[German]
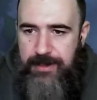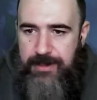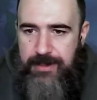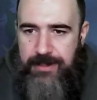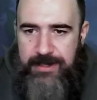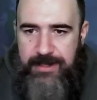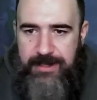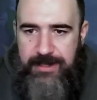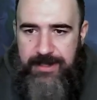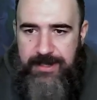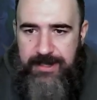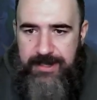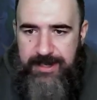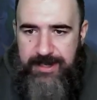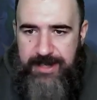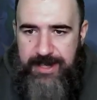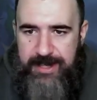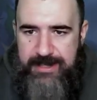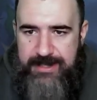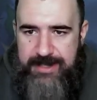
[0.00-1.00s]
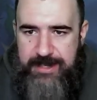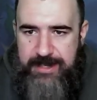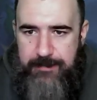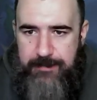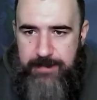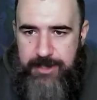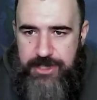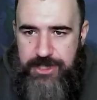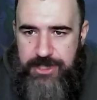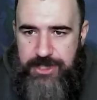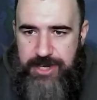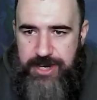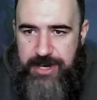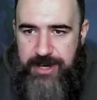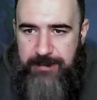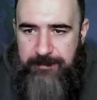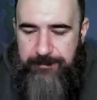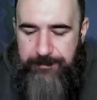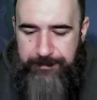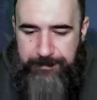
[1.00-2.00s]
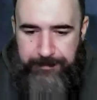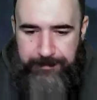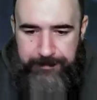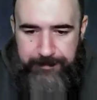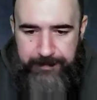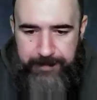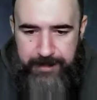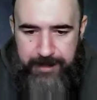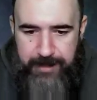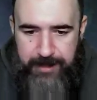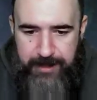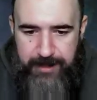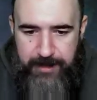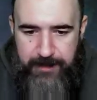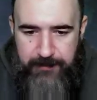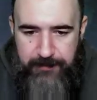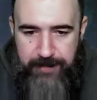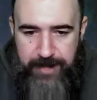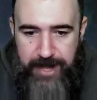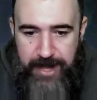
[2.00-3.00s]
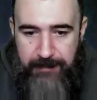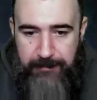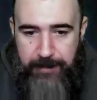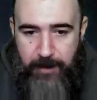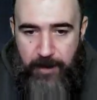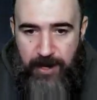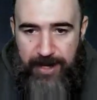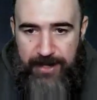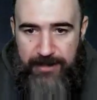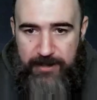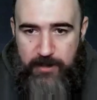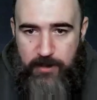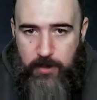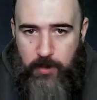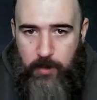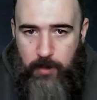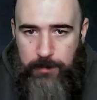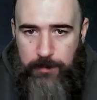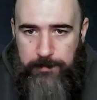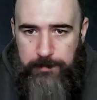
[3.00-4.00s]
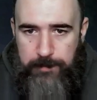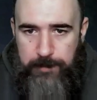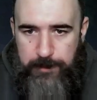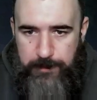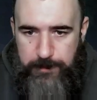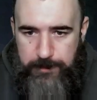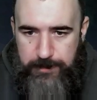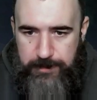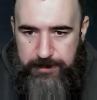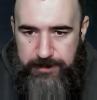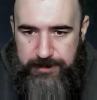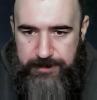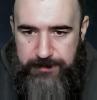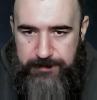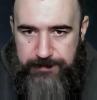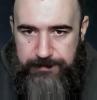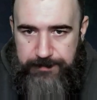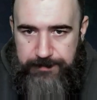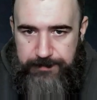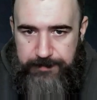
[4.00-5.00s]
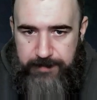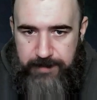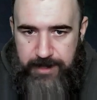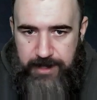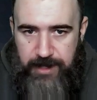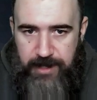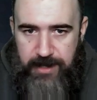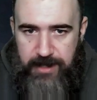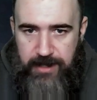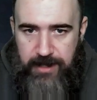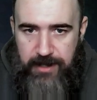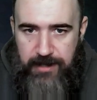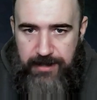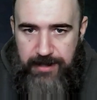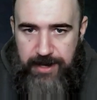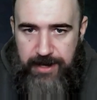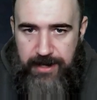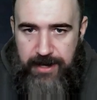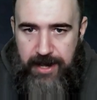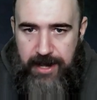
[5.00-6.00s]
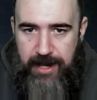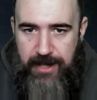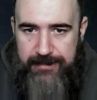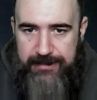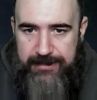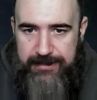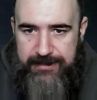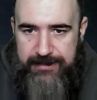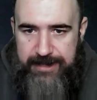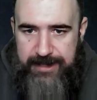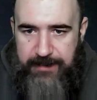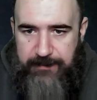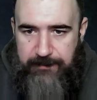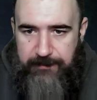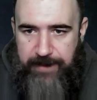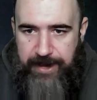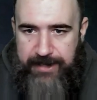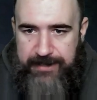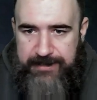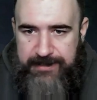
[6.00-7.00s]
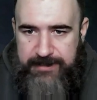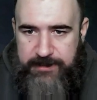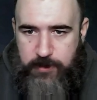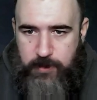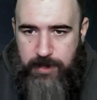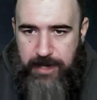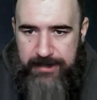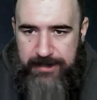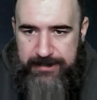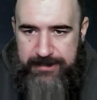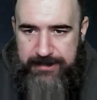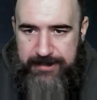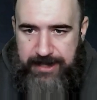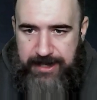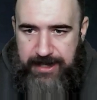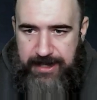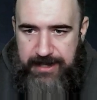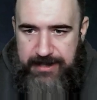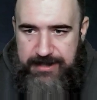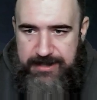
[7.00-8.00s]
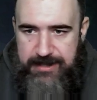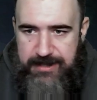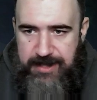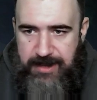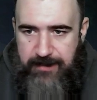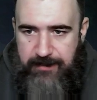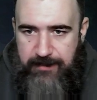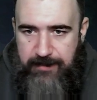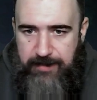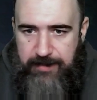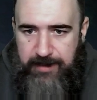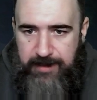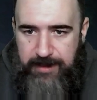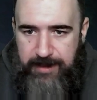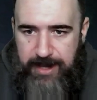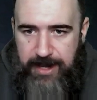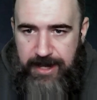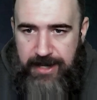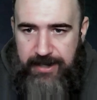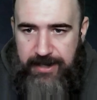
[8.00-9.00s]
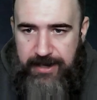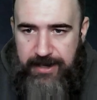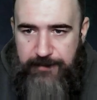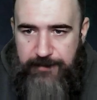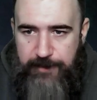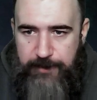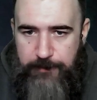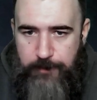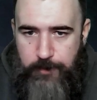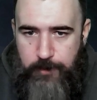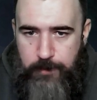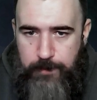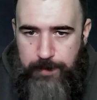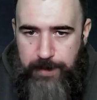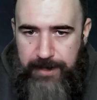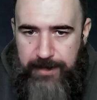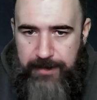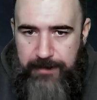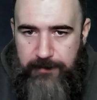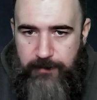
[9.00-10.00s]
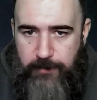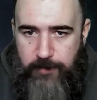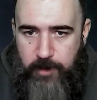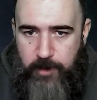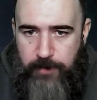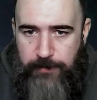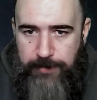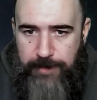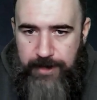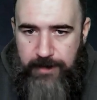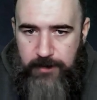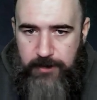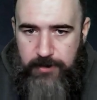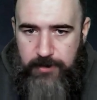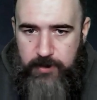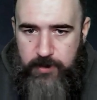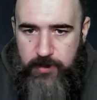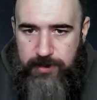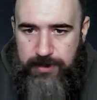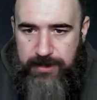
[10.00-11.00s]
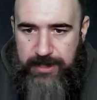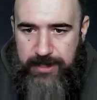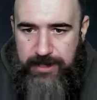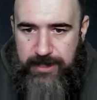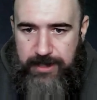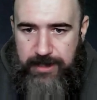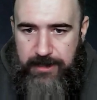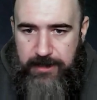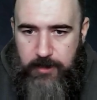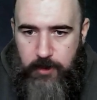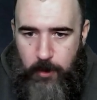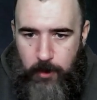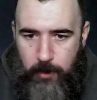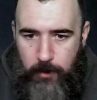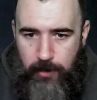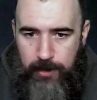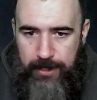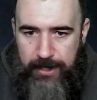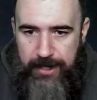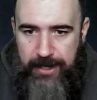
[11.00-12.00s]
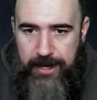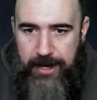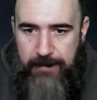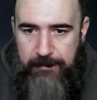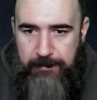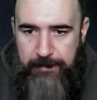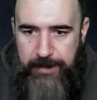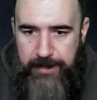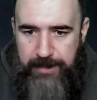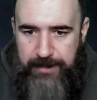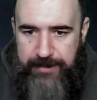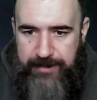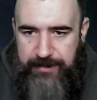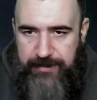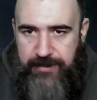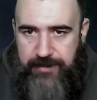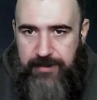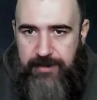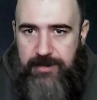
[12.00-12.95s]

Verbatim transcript: Dann geht das Ganze nämlich schneller. Wir haben auch einen Kronenpunkt. Dein Ansehen wächst. Du kannst dir jetzt der, äh, einen der verfügbaren Entwürfe aussuchen, den dir die Königin anbietet.